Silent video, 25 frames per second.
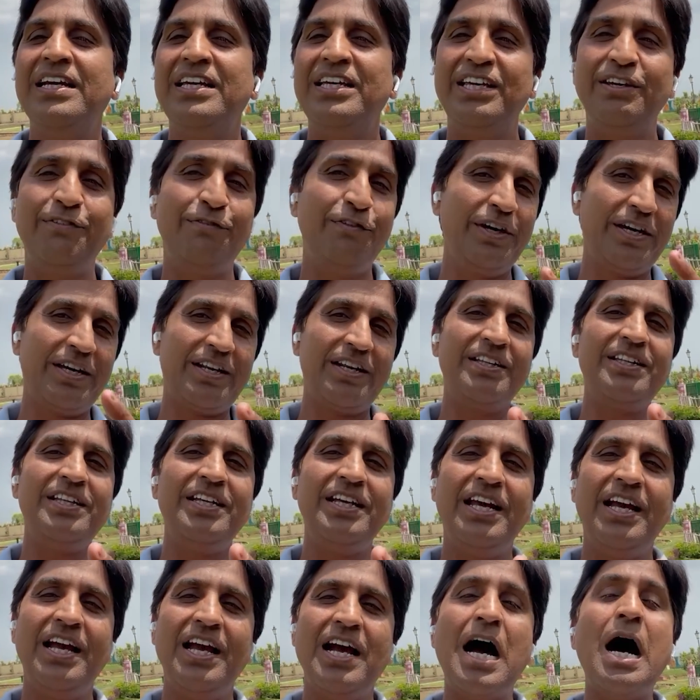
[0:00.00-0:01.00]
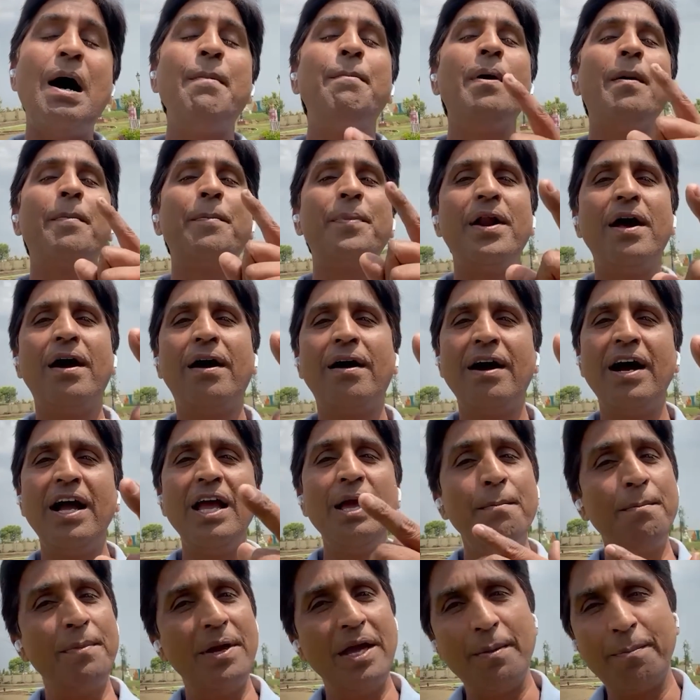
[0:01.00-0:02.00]
ये विकृति है आप अपना खाएं
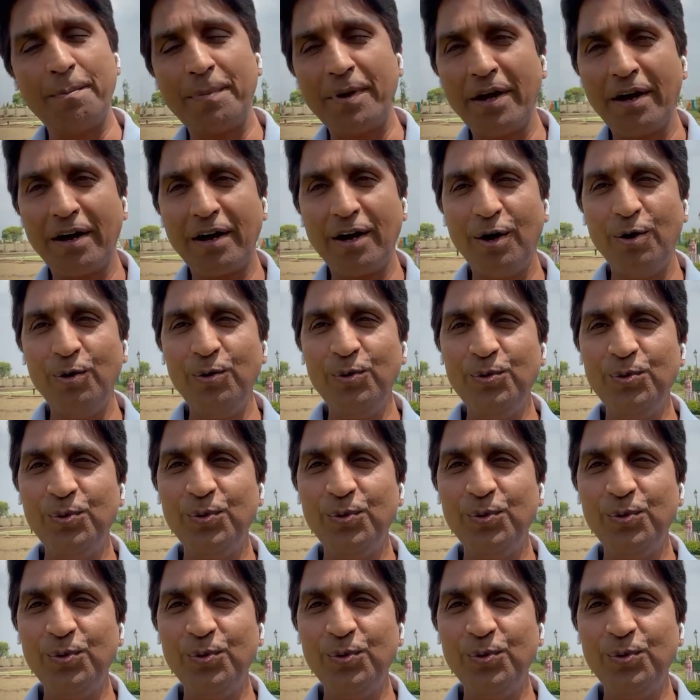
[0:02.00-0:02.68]
मैं अपना खाऊं